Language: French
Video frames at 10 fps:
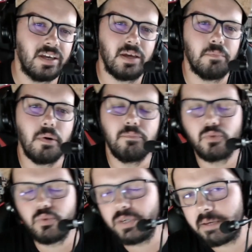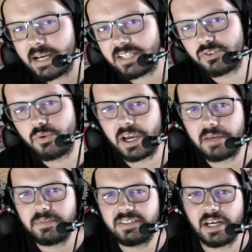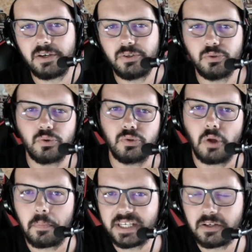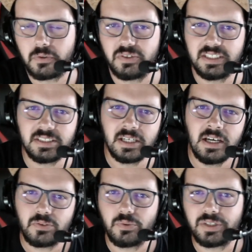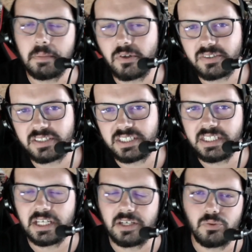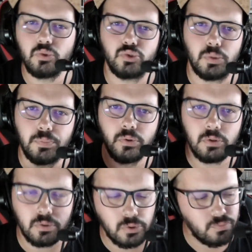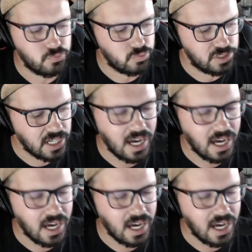Et même tous les matchs de Rey Mysterio qu'on a Psychosis sont des must Et donc, je peux que vous dire,